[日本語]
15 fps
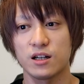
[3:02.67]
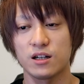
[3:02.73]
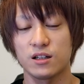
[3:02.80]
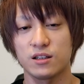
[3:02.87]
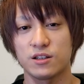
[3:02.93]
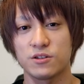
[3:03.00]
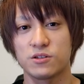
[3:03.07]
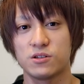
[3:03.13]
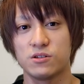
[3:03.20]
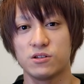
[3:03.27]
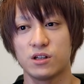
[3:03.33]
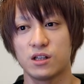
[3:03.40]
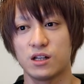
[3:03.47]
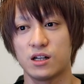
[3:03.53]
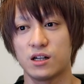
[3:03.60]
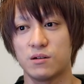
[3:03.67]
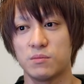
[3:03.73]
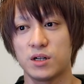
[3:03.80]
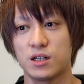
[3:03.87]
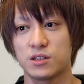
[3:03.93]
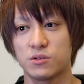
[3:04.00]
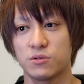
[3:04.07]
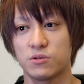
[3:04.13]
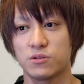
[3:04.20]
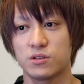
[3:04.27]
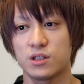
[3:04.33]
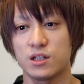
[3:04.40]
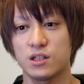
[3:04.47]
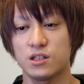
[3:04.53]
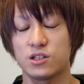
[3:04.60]
え方をするなら、まあ、その
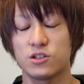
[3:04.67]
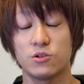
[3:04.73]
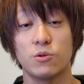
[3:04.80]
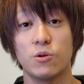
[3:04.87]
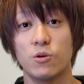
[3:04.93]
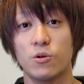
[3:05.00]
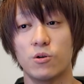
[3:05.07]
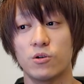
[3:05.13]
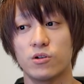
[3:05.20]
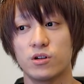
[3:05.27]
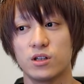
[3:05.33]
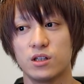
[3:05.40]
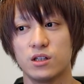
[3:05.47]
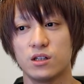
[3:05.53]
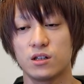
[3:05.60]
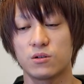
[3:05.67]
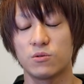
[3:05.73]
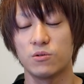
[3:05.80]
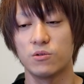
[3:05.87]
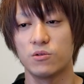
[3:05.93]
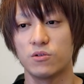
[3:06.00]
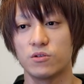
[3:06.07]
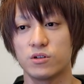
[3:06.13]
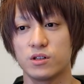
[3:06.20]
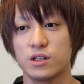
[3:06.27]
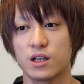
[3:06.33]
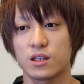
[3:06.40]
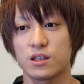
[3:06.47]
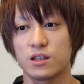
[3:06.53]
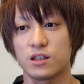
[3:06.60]
選手をこう
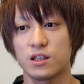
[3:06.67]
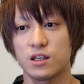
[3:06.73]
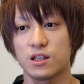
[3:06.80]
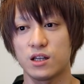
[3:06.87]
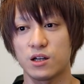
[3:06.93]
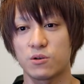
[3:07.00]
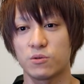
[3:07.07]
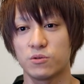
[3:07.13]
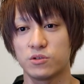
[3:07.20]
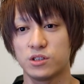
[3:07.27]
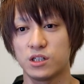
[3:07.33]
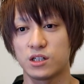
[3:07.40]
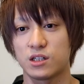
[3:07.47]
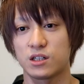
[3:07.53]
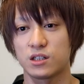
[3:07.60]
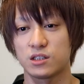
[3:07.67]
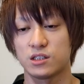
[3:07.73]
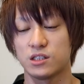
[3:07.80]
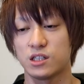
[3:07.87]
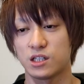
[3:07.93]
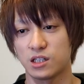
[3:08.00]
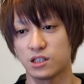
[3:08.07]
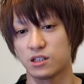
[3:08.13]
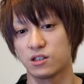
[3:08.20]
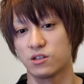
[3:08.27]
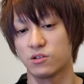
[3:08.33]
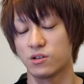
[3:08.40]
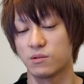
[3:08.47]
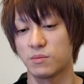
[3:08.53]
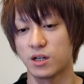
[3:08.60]
やってないこの時期っ
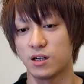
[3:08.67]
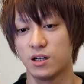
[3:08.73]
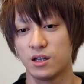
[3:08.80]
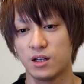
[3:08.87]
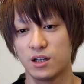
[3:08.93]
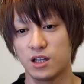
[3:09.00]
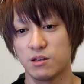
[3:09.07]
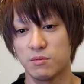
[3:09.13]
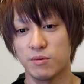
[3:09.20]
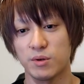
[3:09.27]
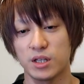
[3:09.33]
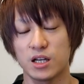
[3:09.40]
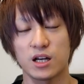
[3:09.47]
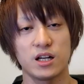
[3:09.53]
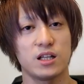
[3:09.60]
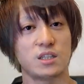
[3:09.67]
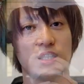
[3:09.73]
ていうのは、まあ、今までやれ